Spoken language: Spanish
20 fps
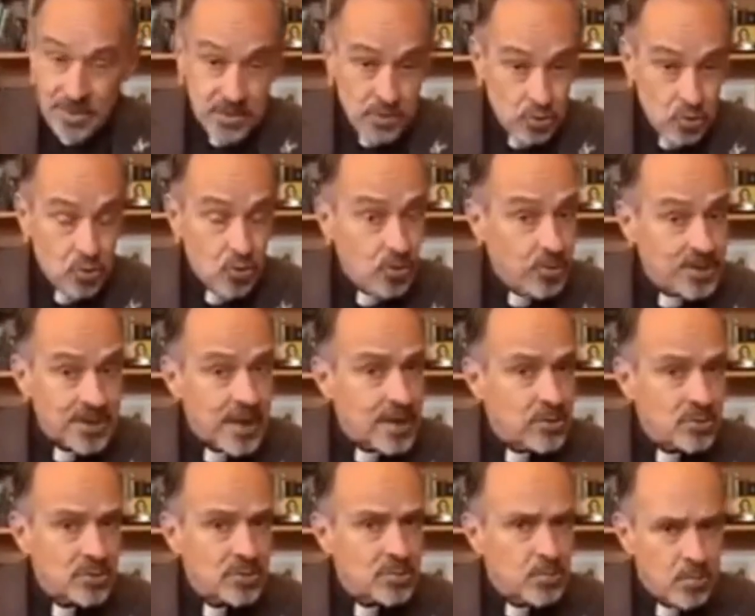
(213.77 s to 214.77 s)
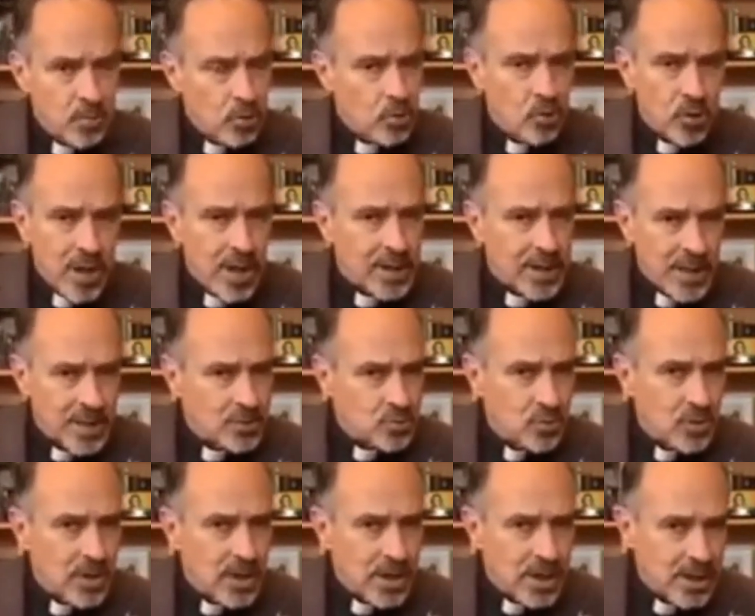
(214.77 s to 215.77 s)
Son comentarios, por lo que
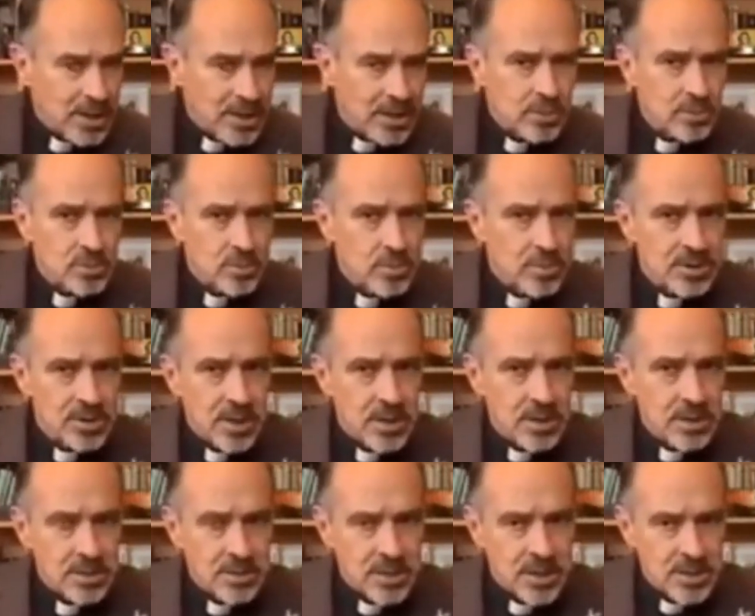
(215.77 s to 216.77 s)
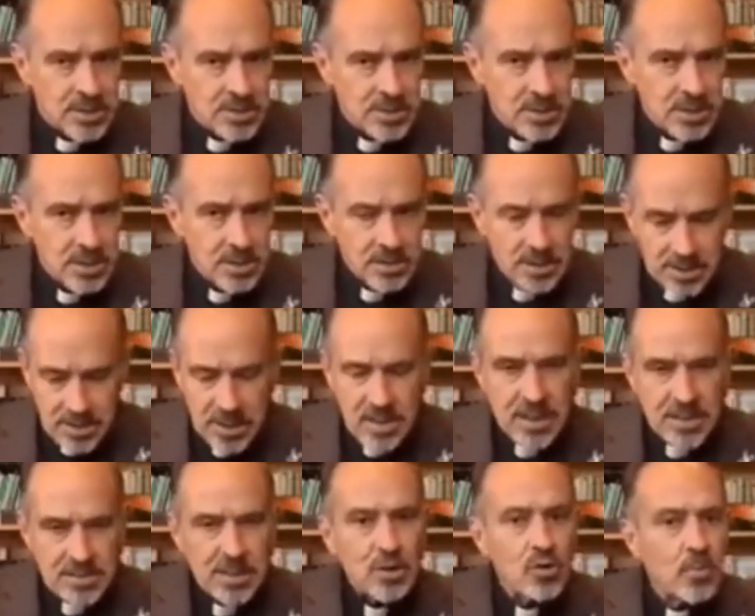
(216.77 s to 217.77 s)
alcanzo a leer de los comentaristas, de
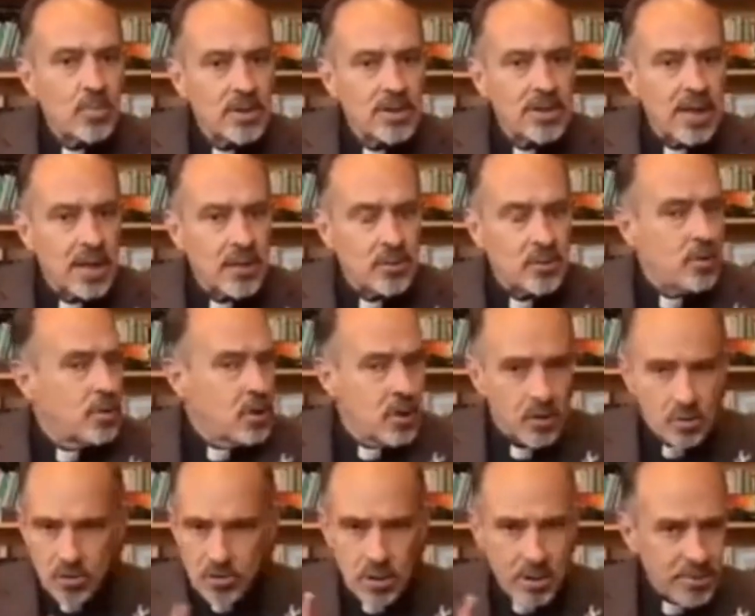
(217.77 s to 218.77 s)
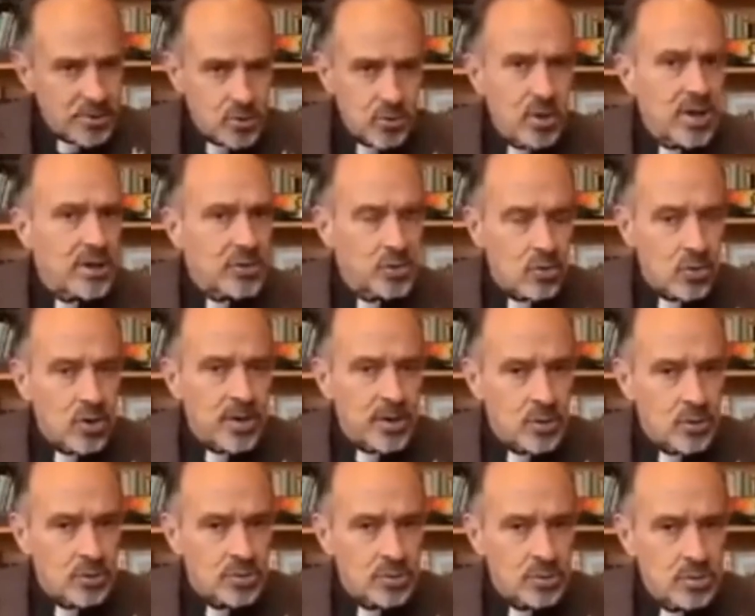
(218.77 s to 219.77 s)
quien hace el comentario, no solamente son
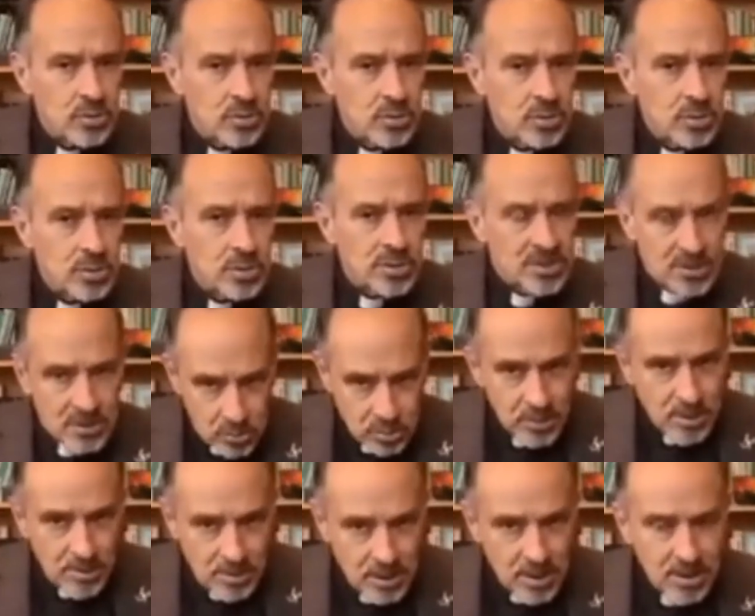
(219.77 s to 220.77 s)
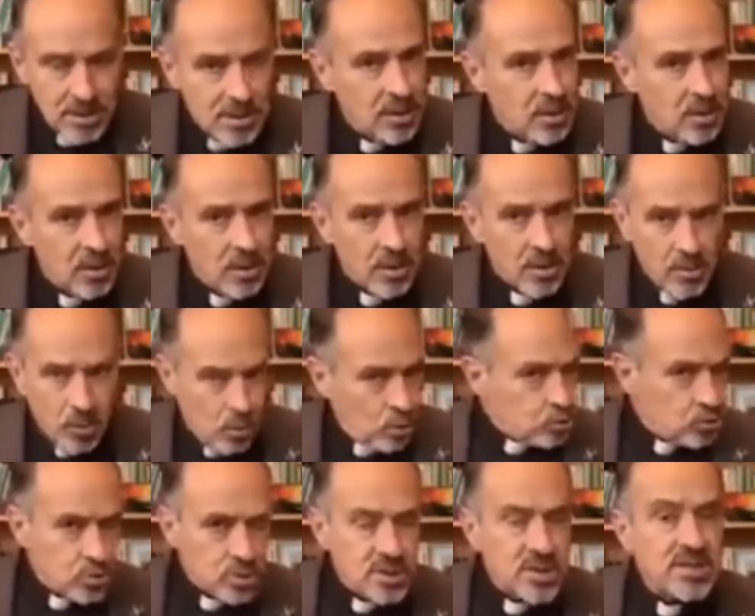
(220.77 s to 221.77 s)
católicos, sino también
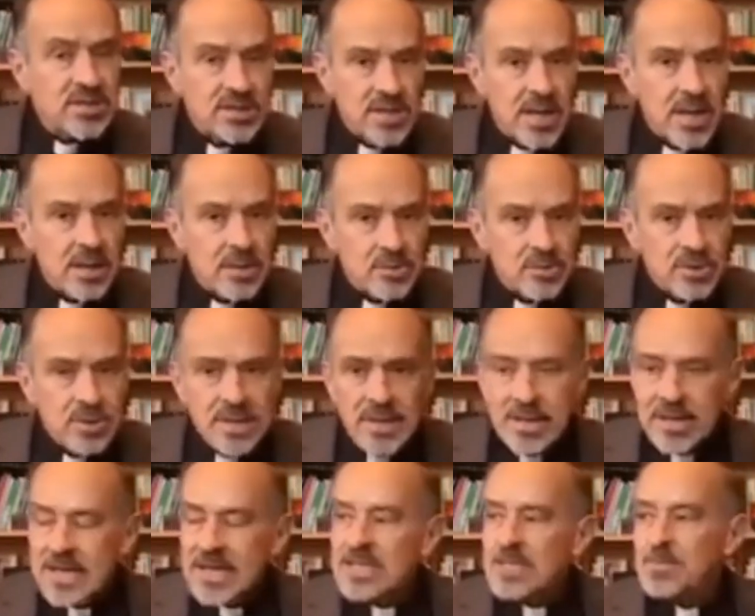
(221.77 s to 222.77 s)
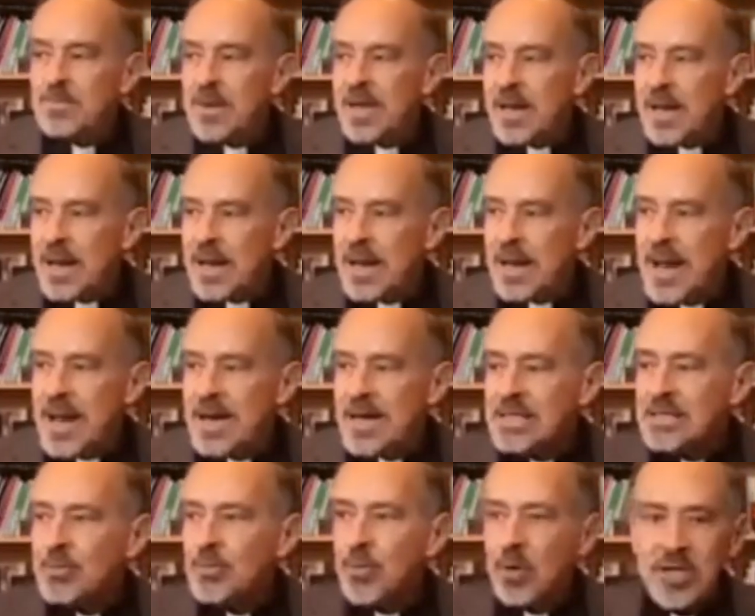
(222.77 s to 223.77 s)
otros cristianos que esperan la
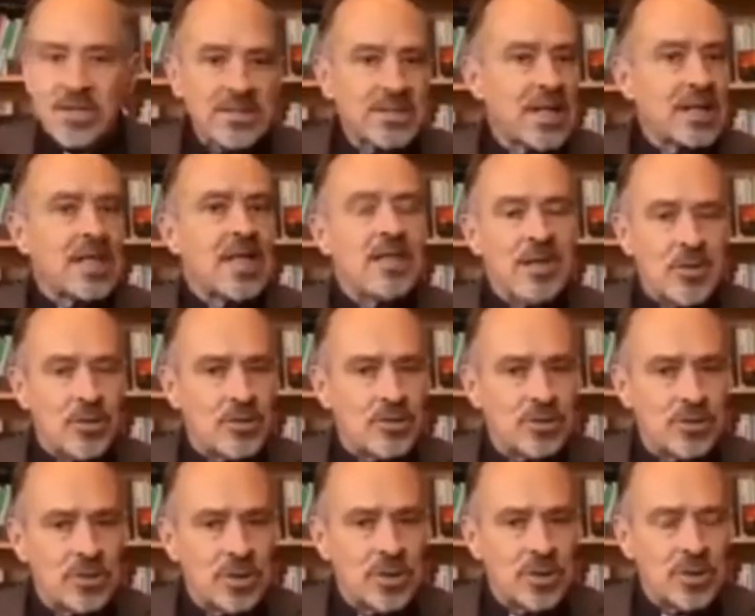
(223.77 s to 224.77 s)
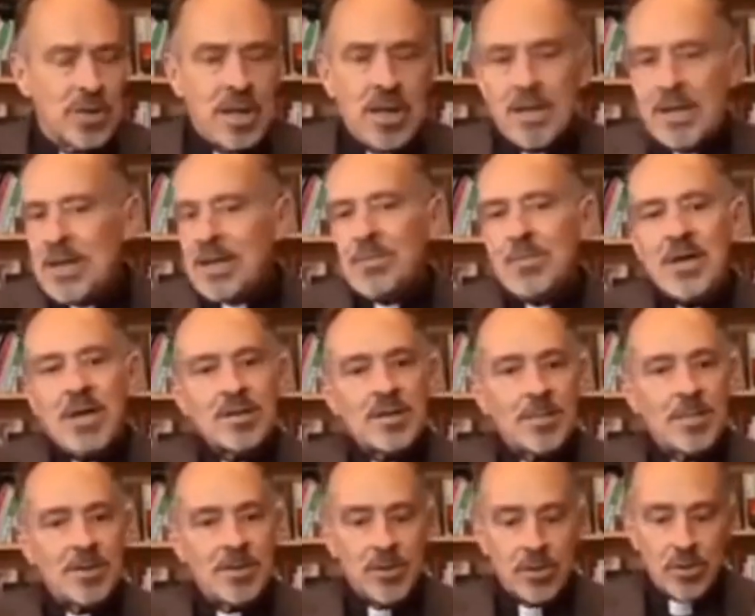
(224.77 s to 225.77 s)
respuesta de Dios
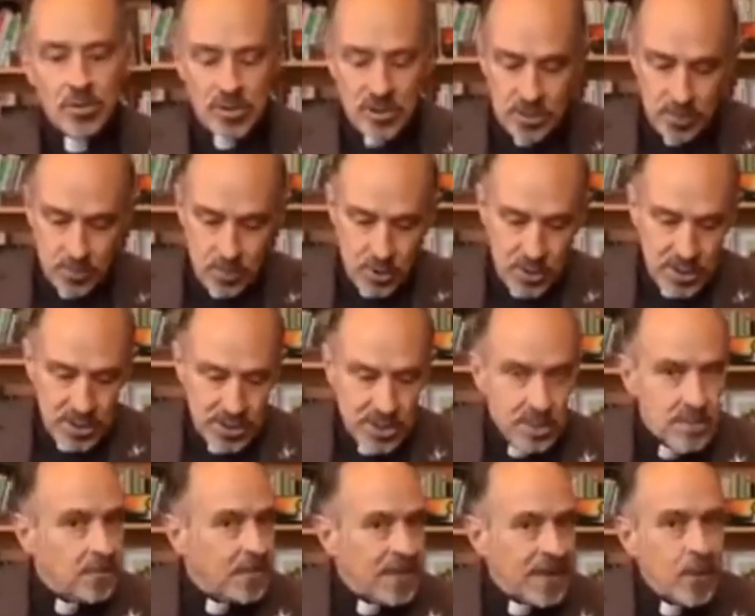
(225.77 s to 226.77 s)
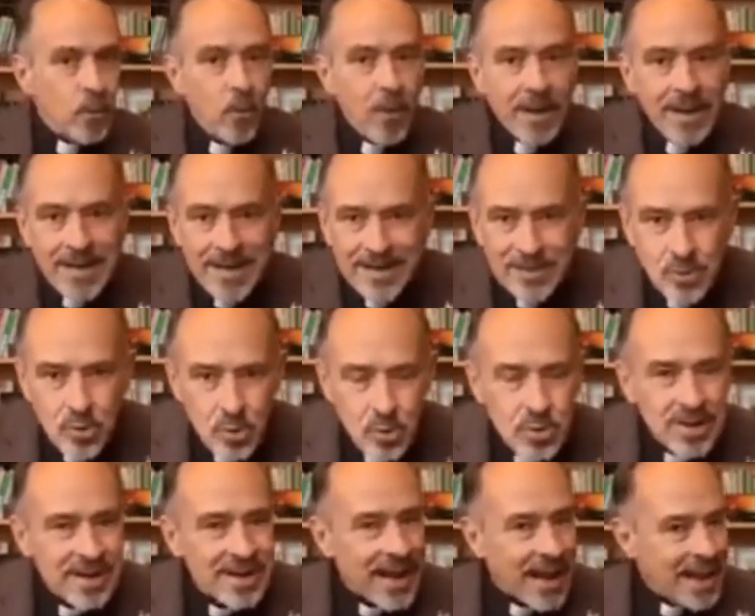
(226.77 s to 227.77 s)
inmediatamente. Entonces ponen
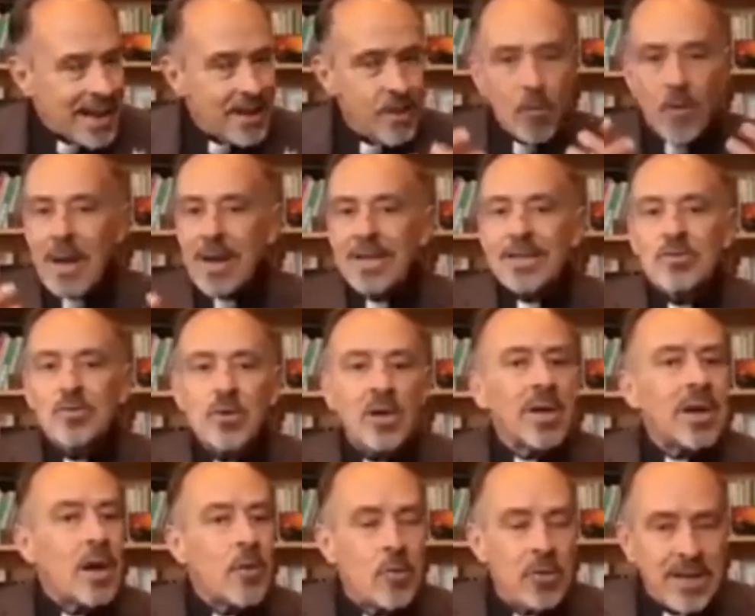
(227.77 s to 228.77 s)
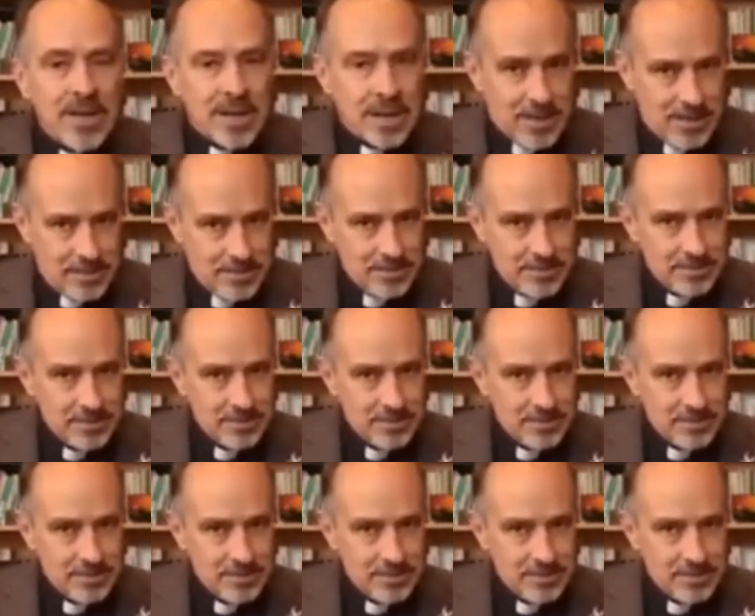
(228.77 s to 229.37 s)
igualito, jale igualito que la Ouija.